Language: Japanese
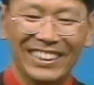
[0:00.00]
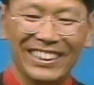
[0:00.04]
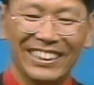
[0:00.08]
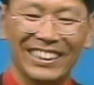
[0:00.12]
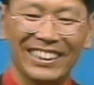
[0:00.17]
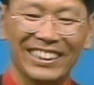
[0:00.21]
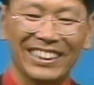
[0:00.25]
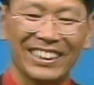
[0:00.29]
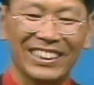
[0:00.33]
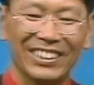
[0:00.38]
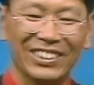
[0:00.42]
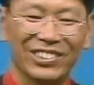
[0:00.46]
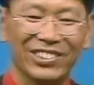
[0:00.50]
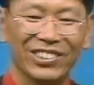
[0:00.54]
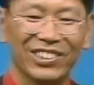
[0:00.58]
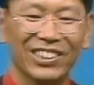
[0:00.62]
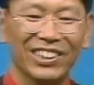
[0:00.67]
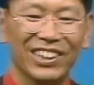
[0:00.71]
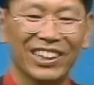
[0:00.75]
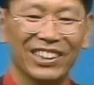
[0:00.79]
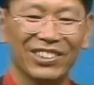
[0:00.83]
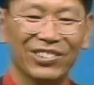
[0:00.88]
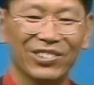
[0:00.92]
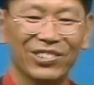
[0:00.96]
えー、それ
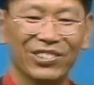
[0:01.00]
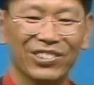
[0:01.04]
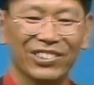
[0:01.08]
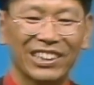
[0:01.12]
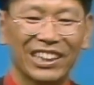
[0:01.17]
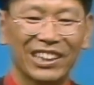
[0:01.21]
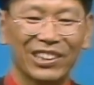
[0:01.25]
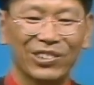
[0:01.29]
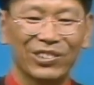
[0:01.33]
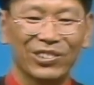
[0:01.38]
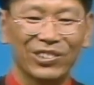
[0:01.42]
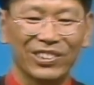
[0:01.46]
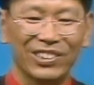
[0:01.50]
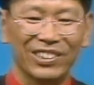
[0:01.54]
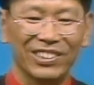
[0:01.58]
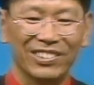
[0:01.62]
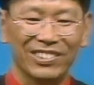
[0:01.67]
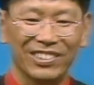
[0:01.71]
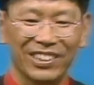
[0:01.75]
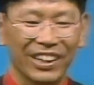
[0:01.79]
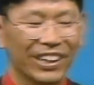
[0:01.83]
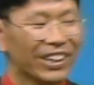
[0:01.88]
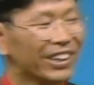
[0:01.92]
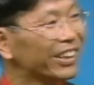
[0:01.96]
ではあの最後にで
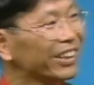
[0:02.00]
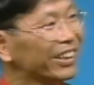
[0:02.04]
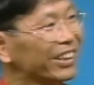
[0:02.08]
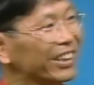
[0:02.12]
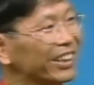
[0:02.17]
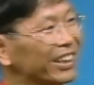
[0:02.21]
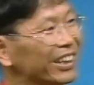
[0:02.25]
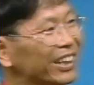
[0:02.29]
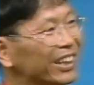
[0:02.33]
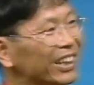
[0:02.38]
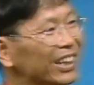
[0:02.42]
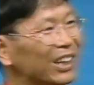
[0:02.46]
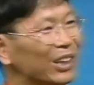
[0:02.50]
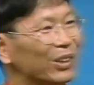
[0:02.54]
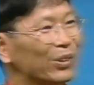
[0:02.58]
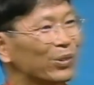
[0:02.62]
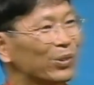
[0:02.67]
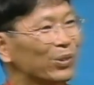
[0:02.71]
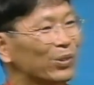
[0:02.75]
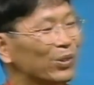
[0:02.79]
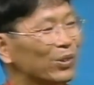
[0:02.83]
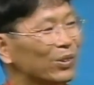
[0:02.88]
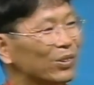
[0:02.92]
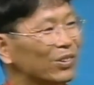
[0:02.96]
すね、はい、あ
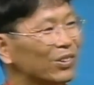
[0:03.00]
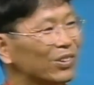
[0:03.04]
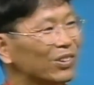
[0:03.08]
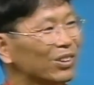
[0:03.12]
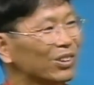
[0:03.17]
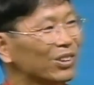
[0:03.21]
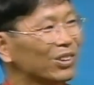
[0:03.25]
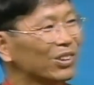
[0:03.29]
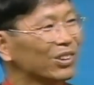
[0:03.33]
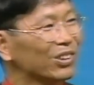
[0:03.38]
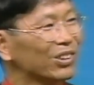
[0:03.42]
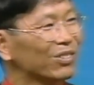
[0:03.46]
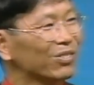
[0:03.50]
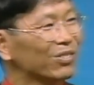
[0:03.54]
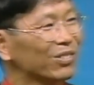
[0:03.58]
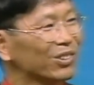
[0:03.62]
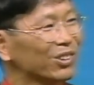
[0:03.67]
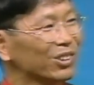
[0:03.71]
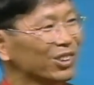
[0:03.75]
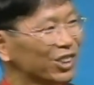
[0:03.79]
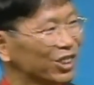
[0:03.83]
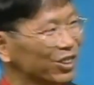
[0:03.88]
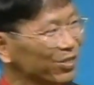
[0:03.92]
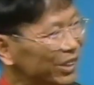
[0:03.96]
の
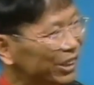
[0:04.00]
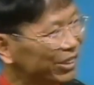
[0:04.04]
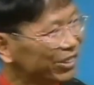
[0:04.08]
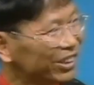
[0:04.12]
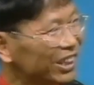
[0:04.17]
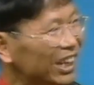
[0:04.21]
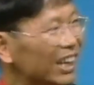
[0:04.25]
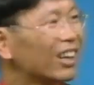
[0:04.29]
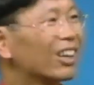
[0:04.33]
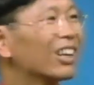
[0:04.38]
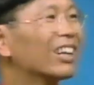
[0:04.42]
島歌